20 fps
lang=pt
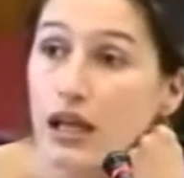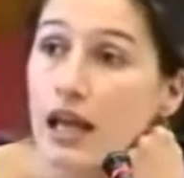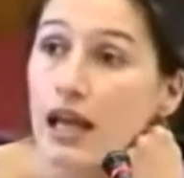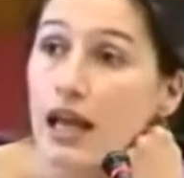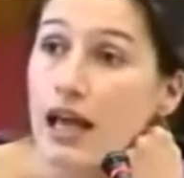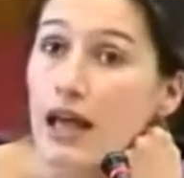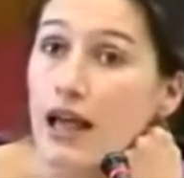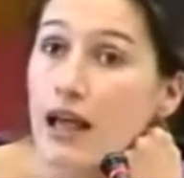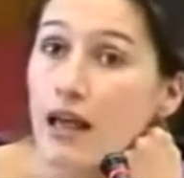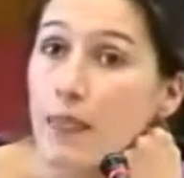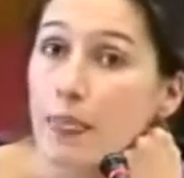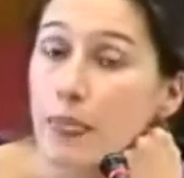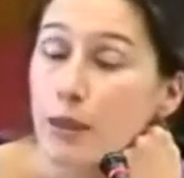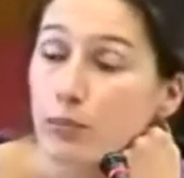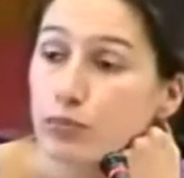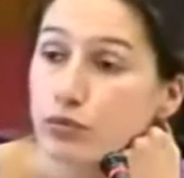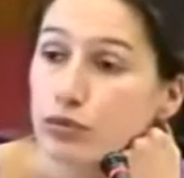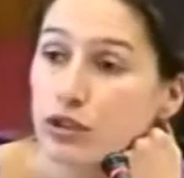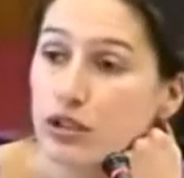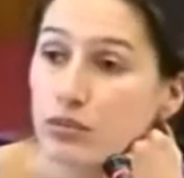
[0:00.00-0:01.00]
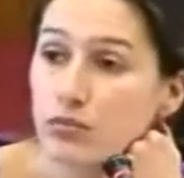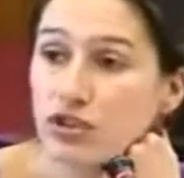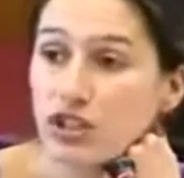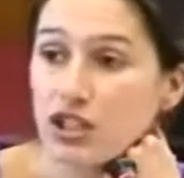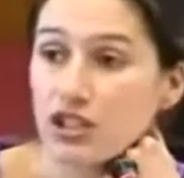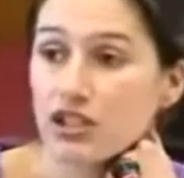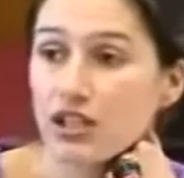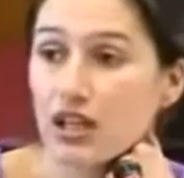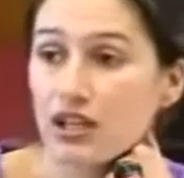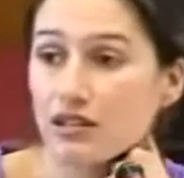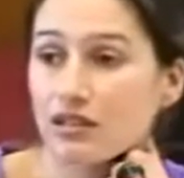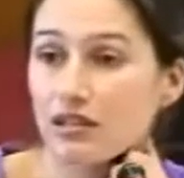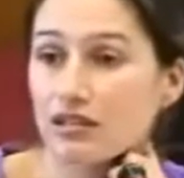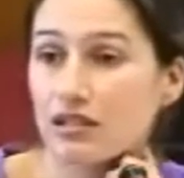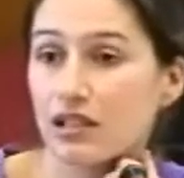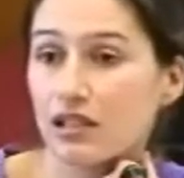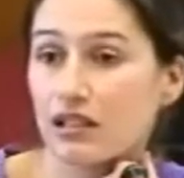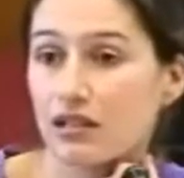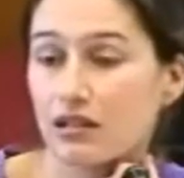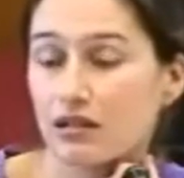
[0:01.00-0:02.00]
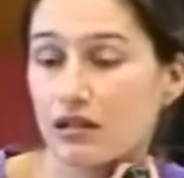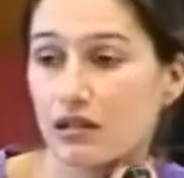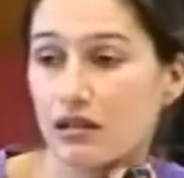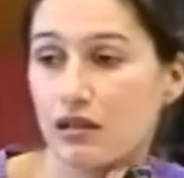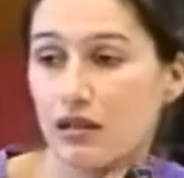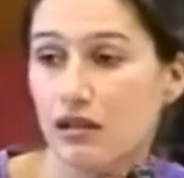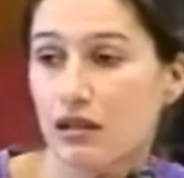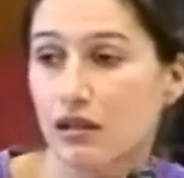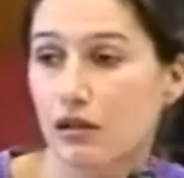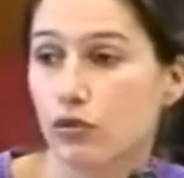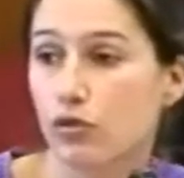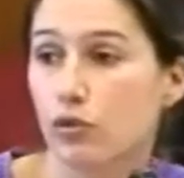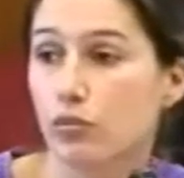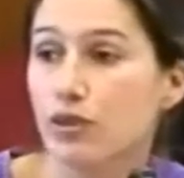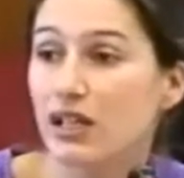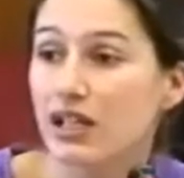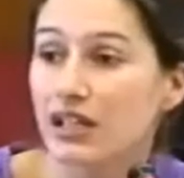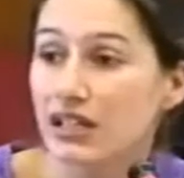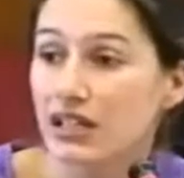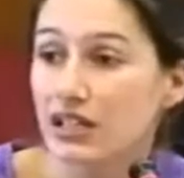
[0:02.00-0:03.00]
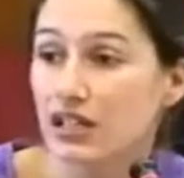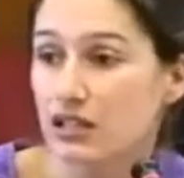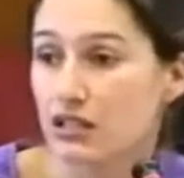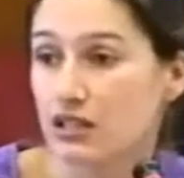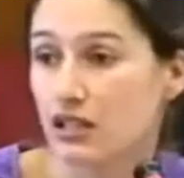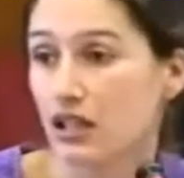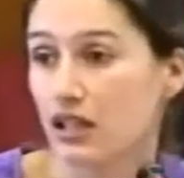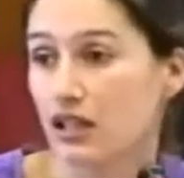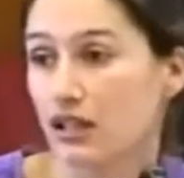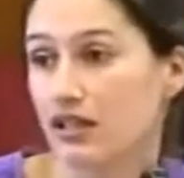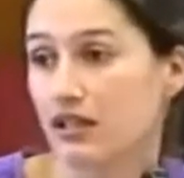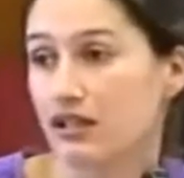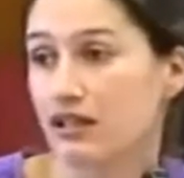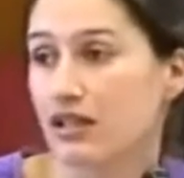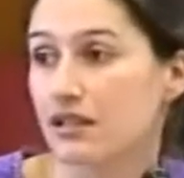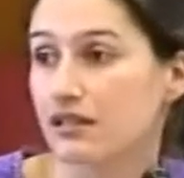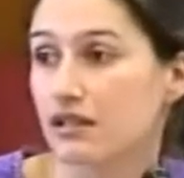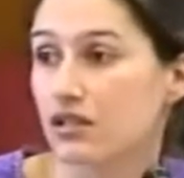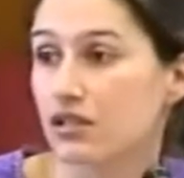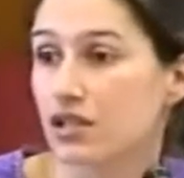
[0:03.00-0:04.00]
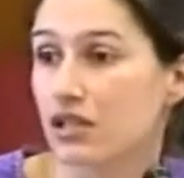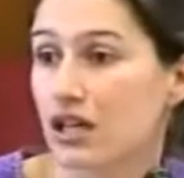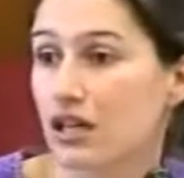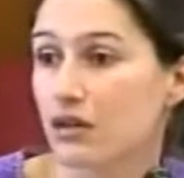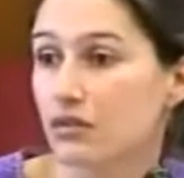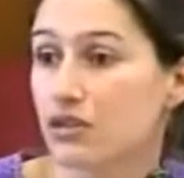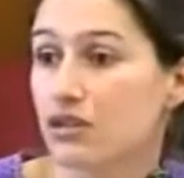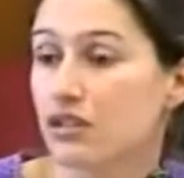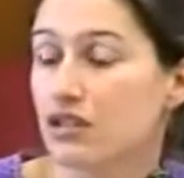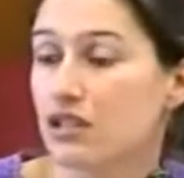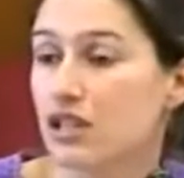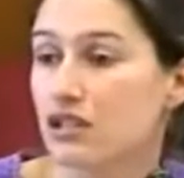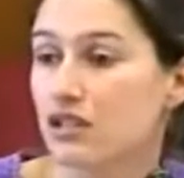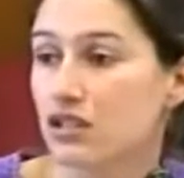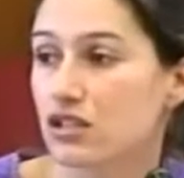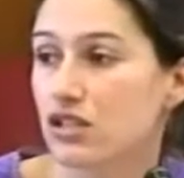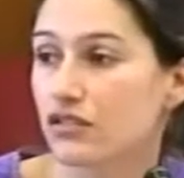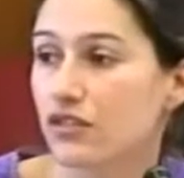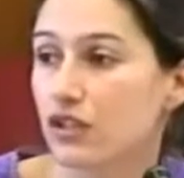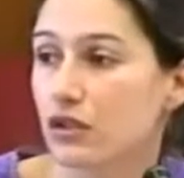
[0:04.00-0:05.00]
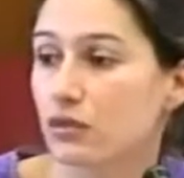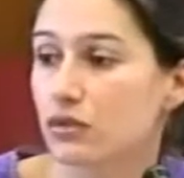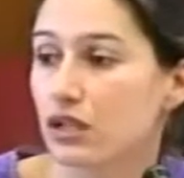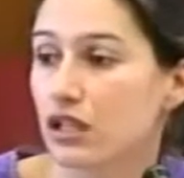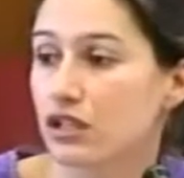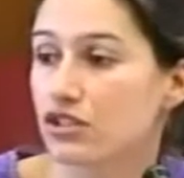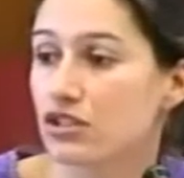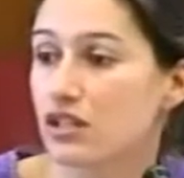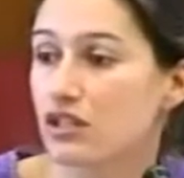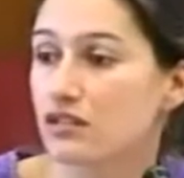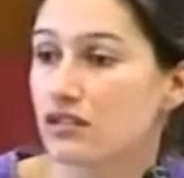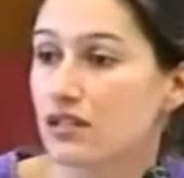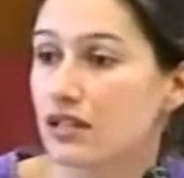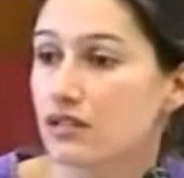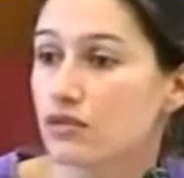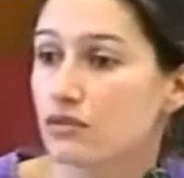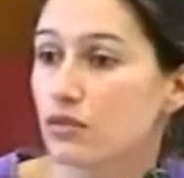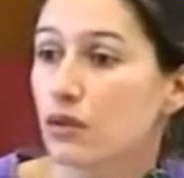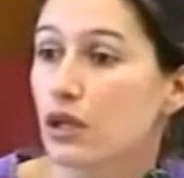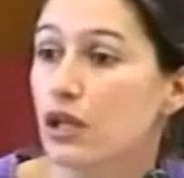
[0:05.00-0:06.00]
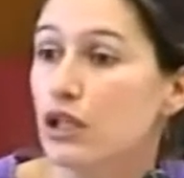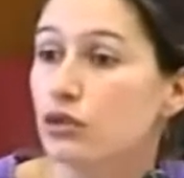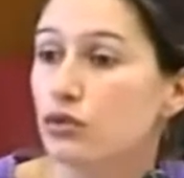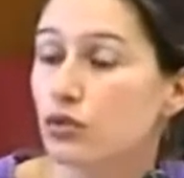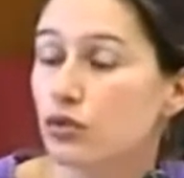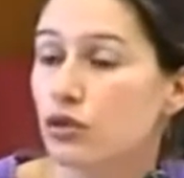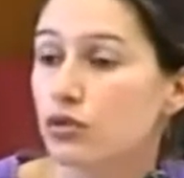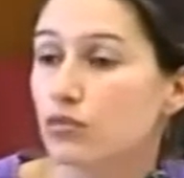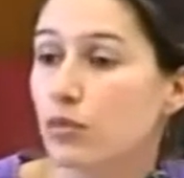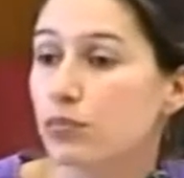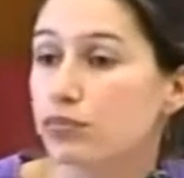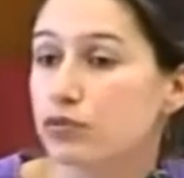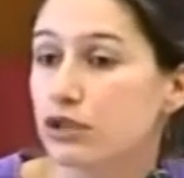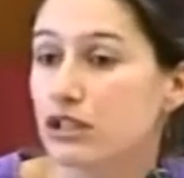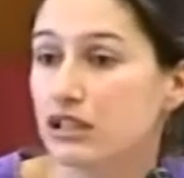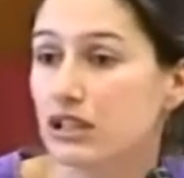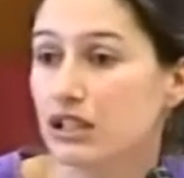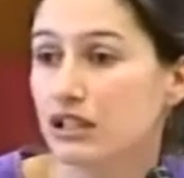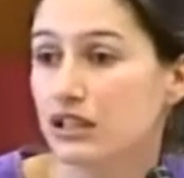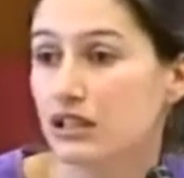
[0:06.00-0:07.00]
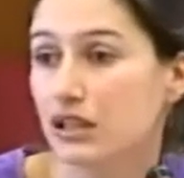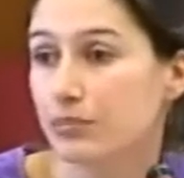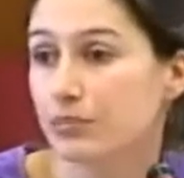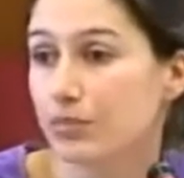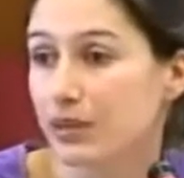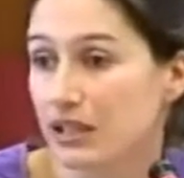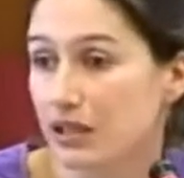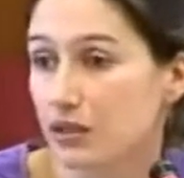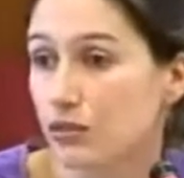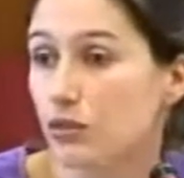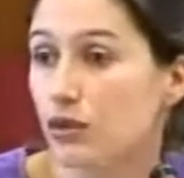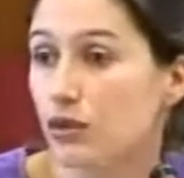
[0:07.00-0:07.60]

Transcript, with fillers: ah, não podemos deixar de ter ah, como raiz ah, dessas causas e dessas dificuldades de acesso toda uma política de emprego